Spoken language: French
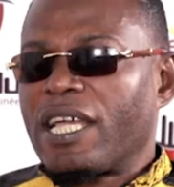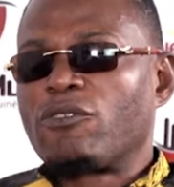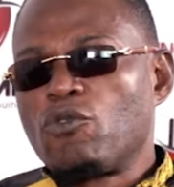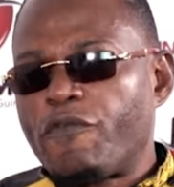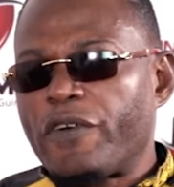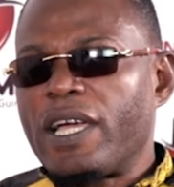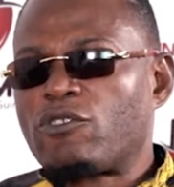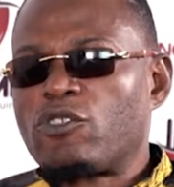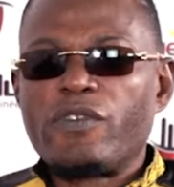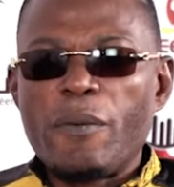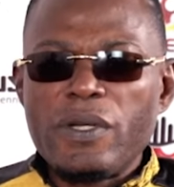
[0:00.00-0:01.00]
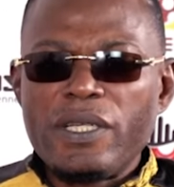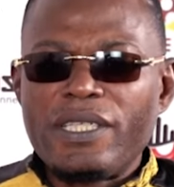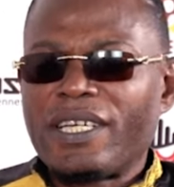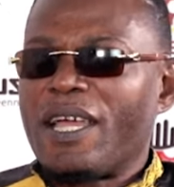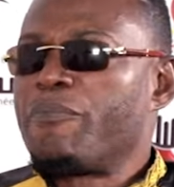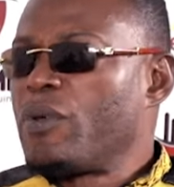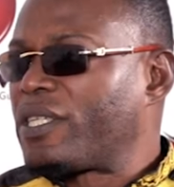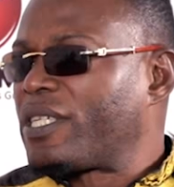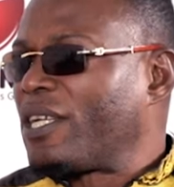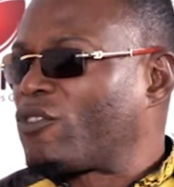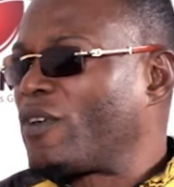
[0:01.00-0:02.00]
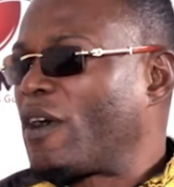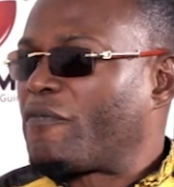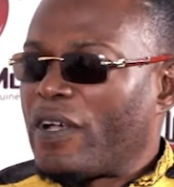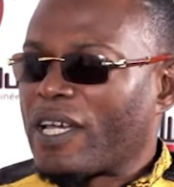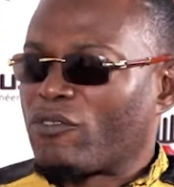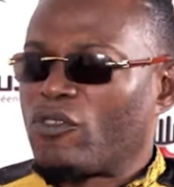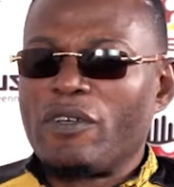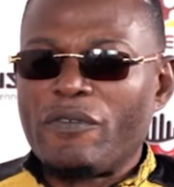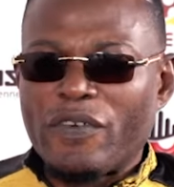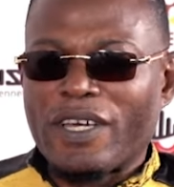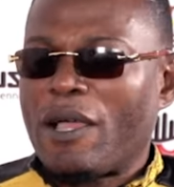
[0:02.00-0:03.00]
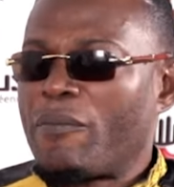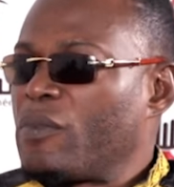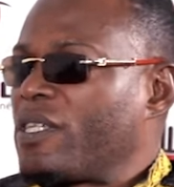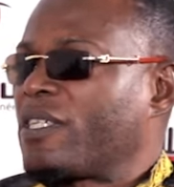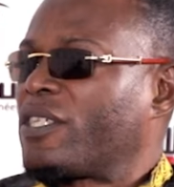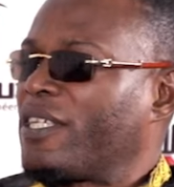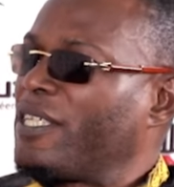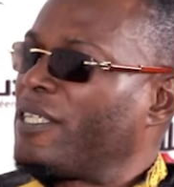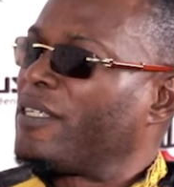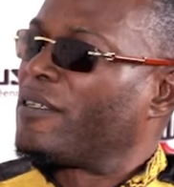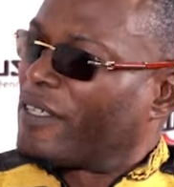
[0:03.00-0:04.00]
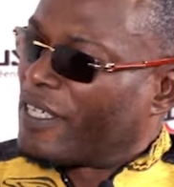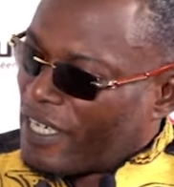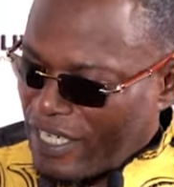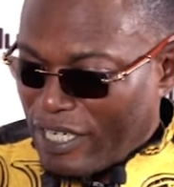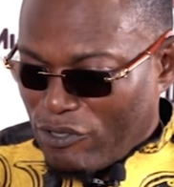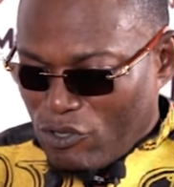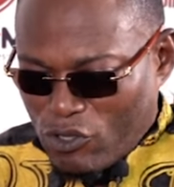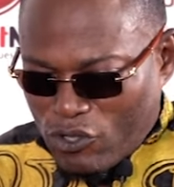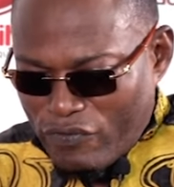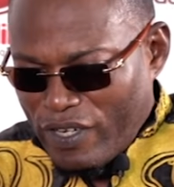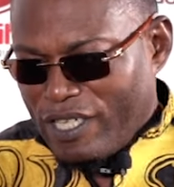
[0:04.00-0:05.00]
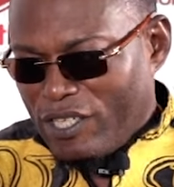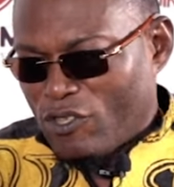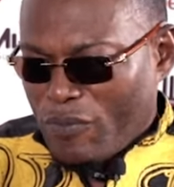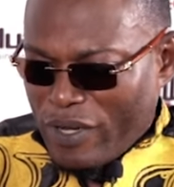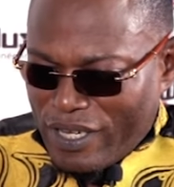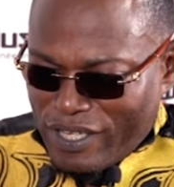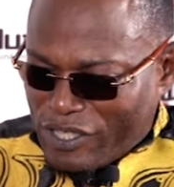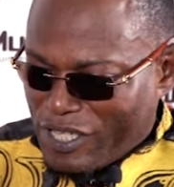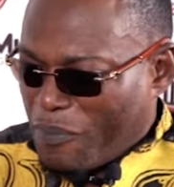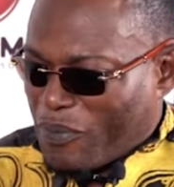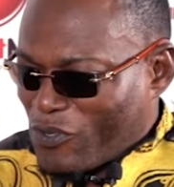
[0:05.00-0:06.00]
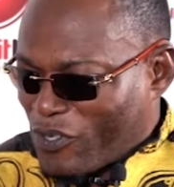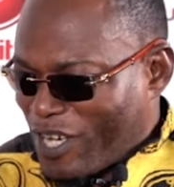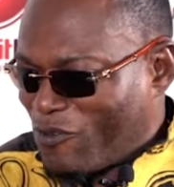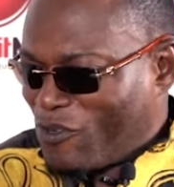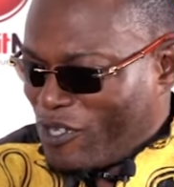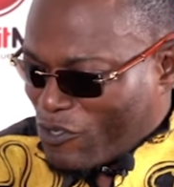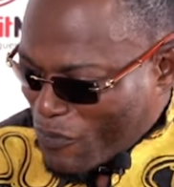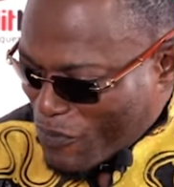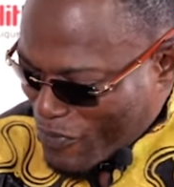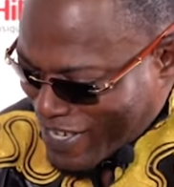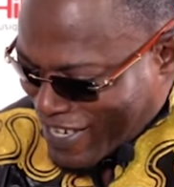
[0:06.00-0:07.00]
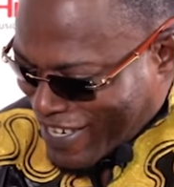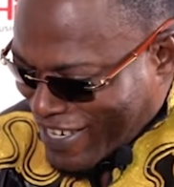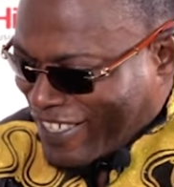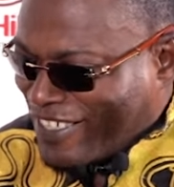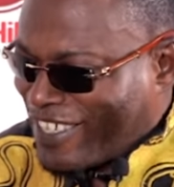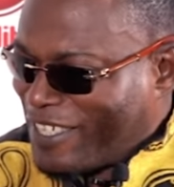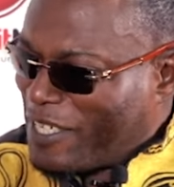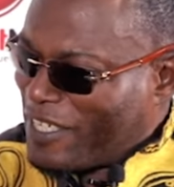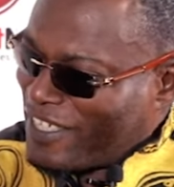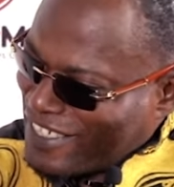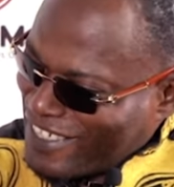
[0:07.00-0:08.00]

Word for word: j'ai tout fait, tu vas me dire un métier, tu vas faire, tu veux faire la musique. J'ai dit, je suis venu, je me suis approché à lui, eh, j'ai dit,